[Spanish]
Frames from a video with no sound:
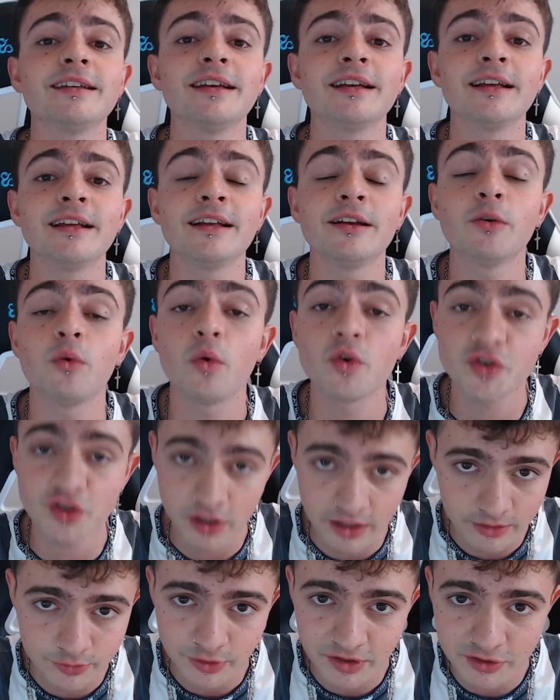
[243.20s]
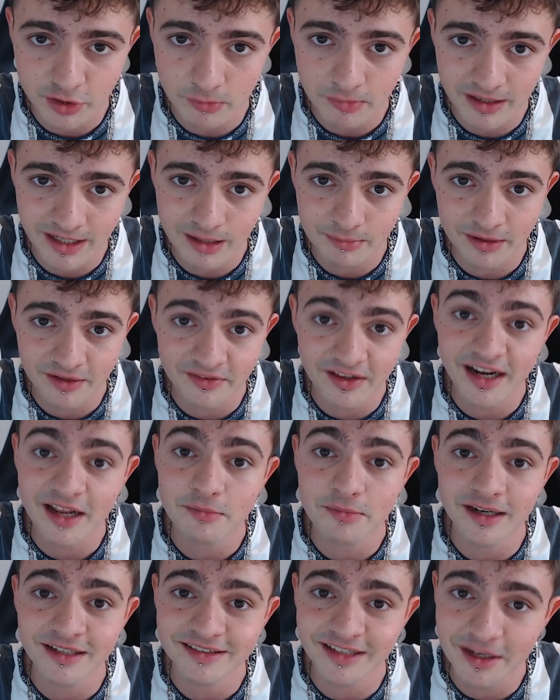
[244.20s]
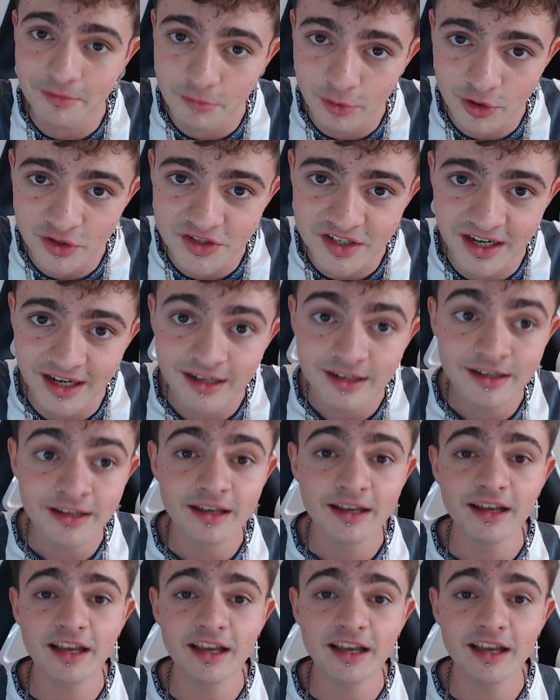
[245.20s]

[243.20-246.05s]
del curso gratuito para aprender a invertir en bolsa.